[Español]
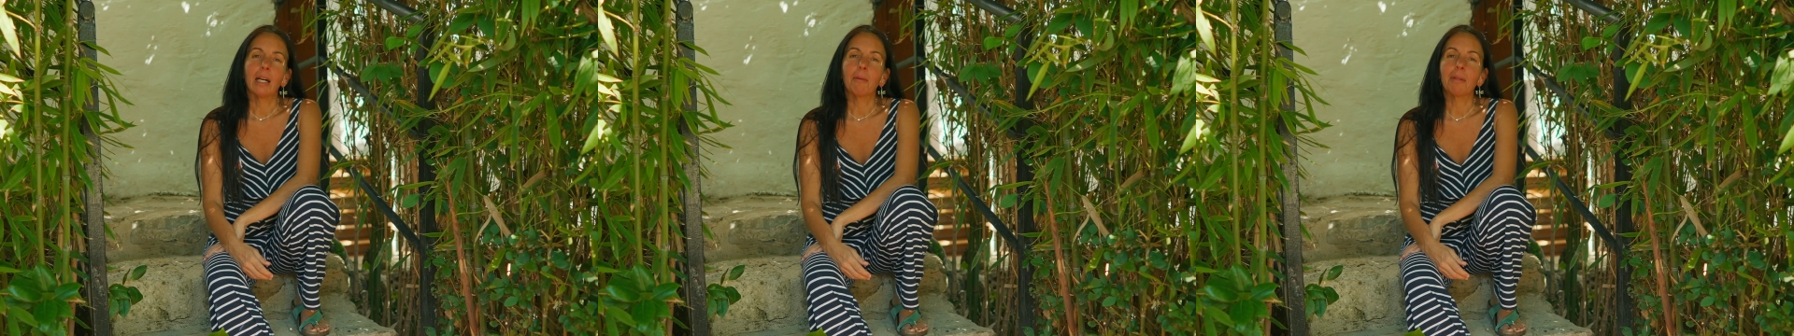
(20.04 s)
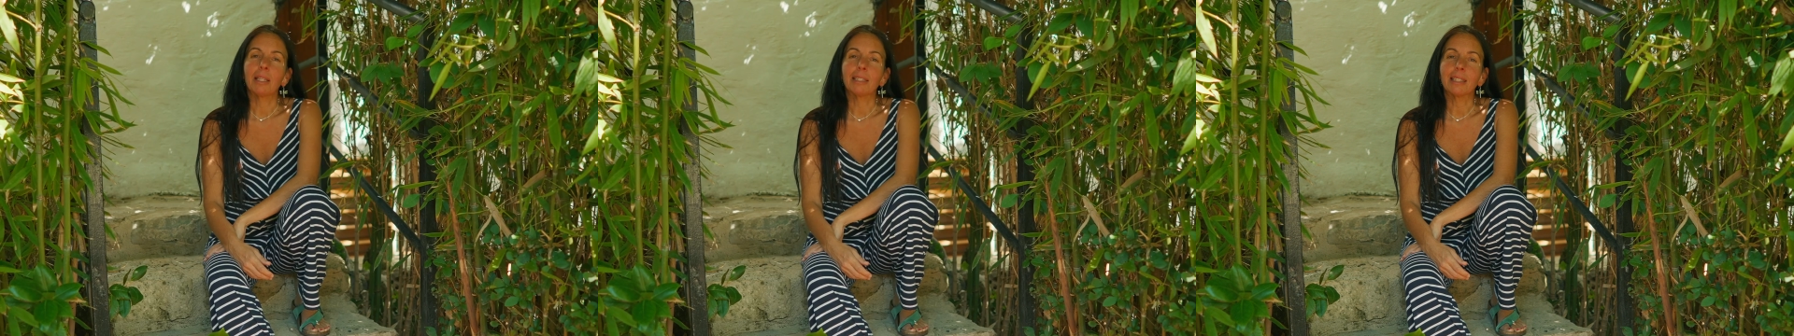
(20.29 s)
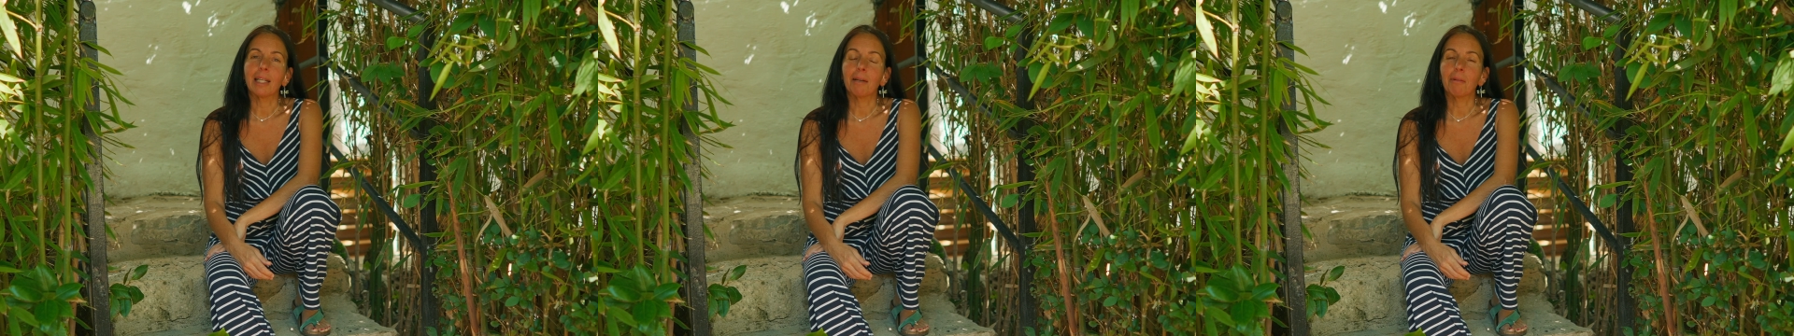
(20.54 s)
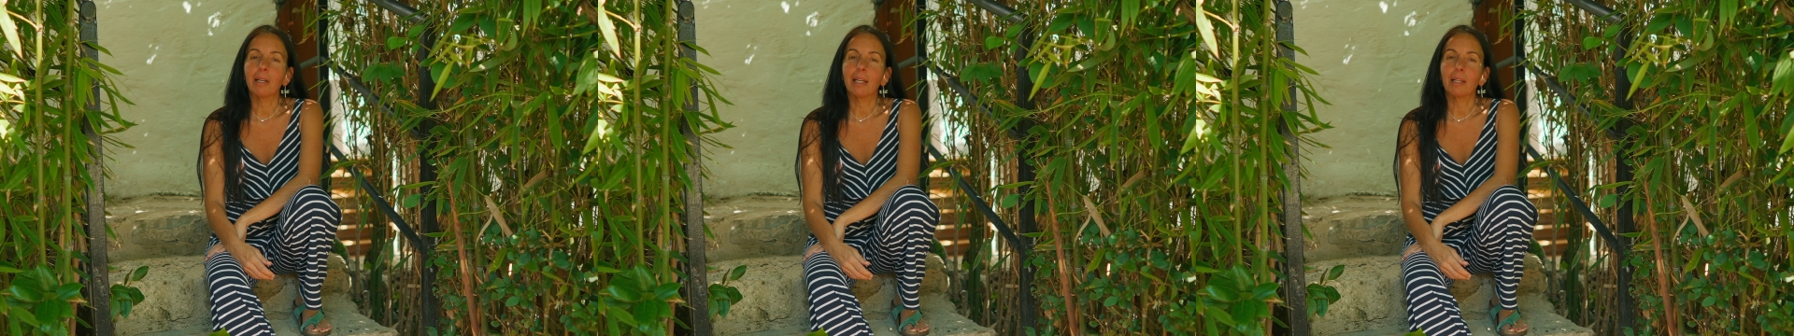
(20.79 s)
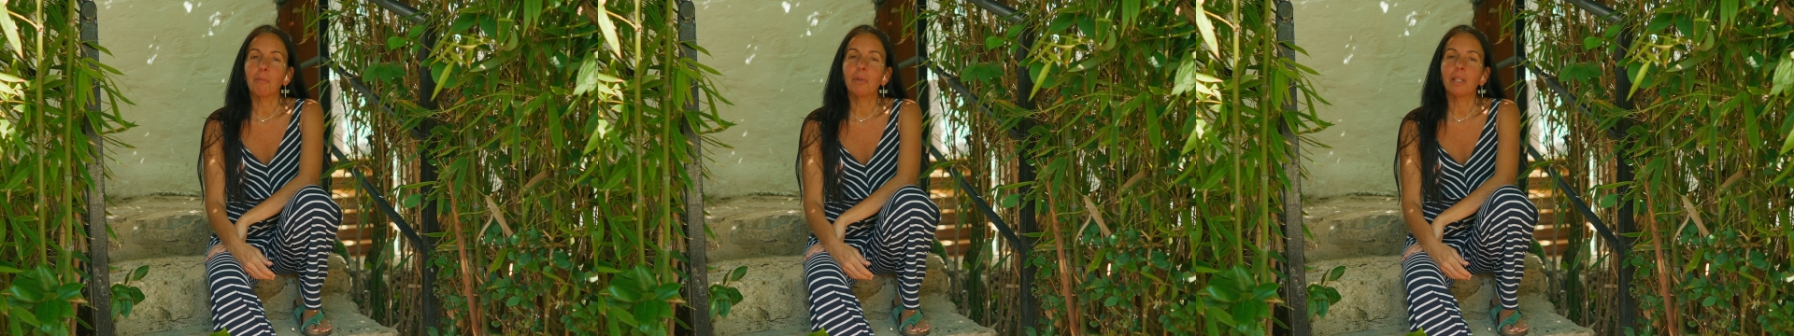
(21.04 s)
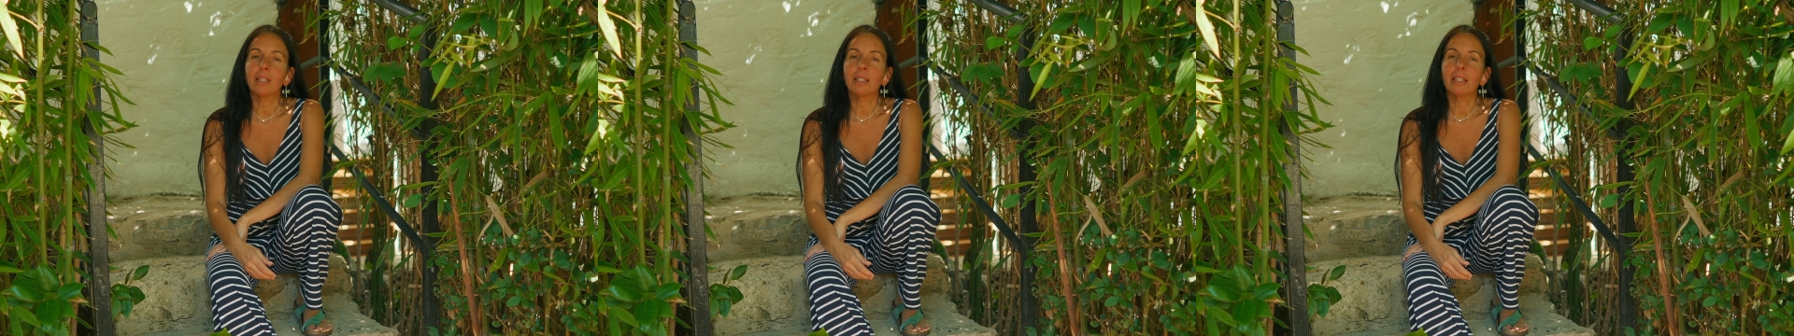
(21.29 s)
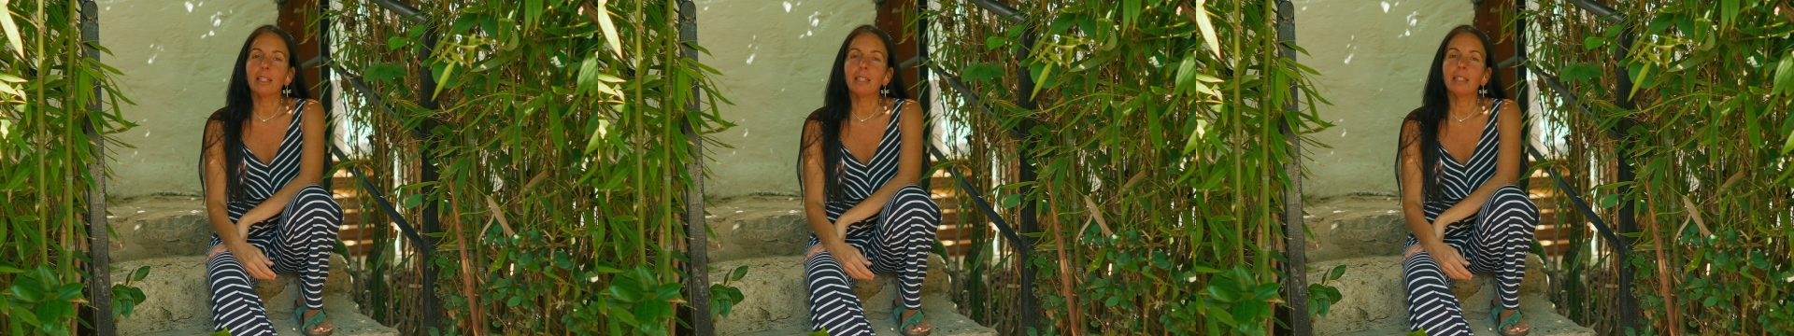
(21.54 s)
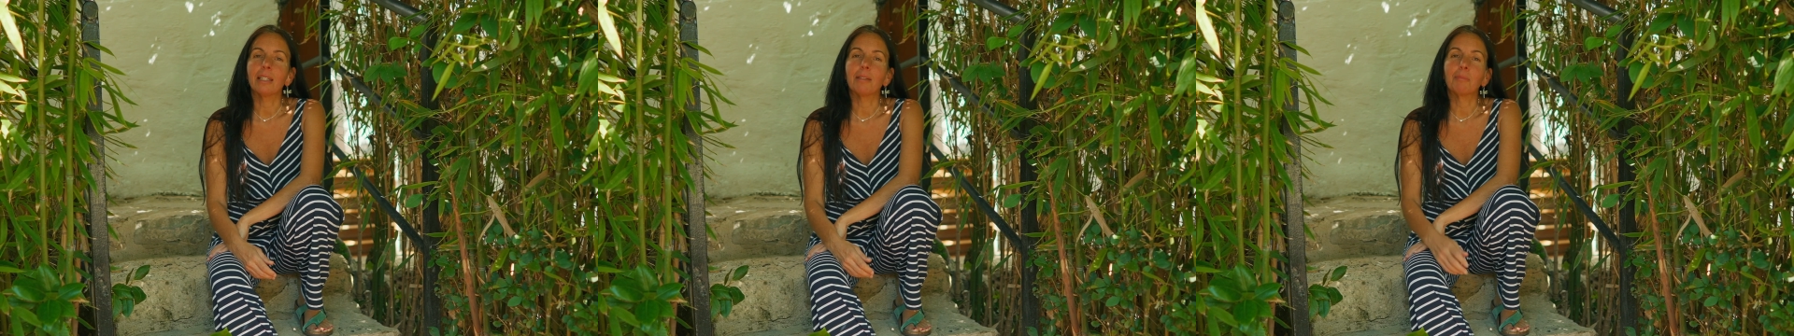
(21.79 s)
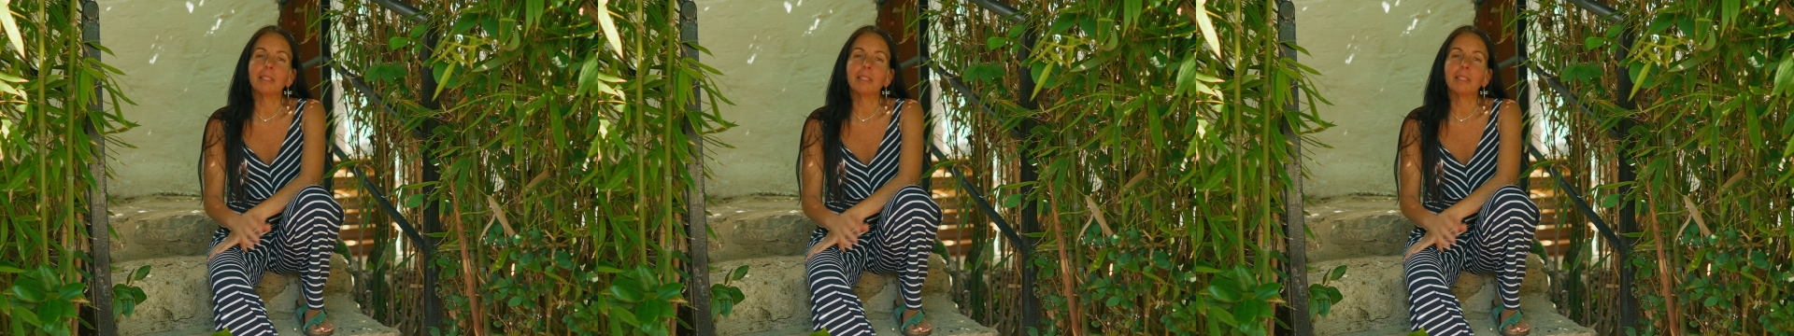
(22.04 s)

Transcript: A veces al hablar de muerte eh,